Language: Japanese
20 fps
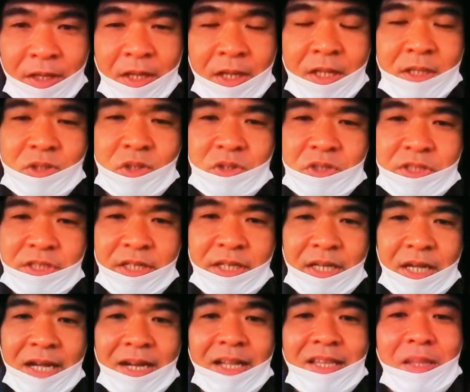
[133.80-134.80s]
そし
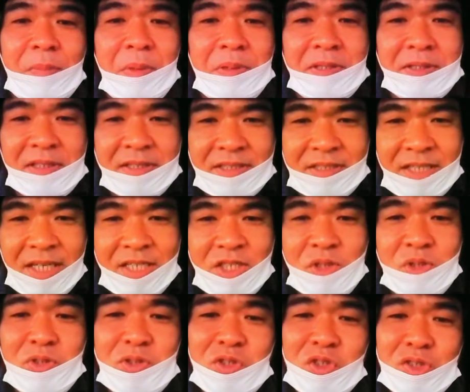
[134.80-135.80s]
て改めてですね、
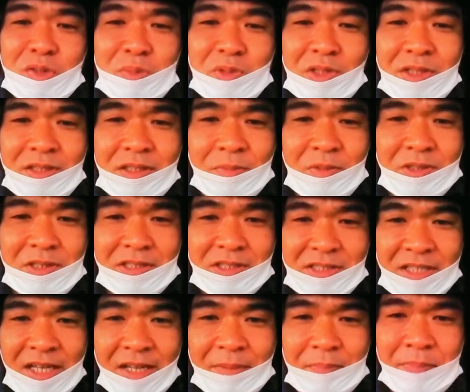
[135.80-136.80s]
YouTube ででもです
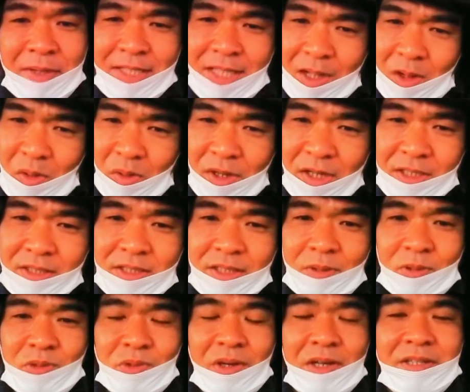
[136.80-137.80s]
ね、まだお会いした
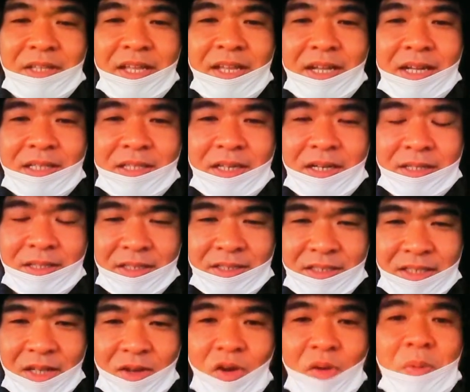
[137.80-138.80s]
ことがない方がで
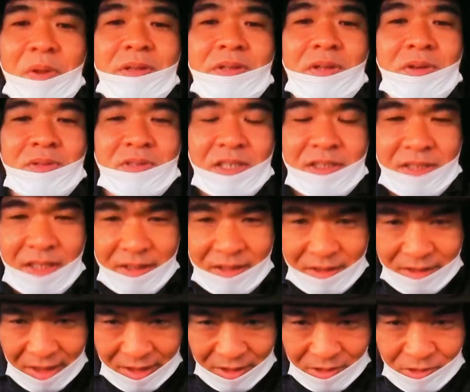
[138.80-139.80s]
すね、コメントくださっ
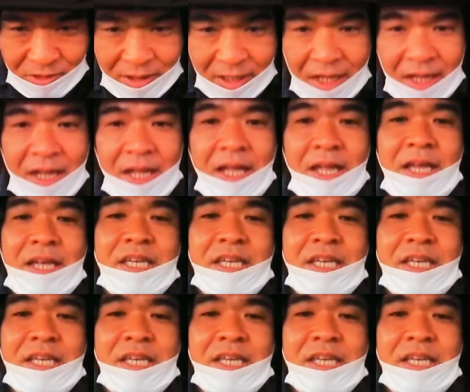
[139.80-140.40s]
たりとか、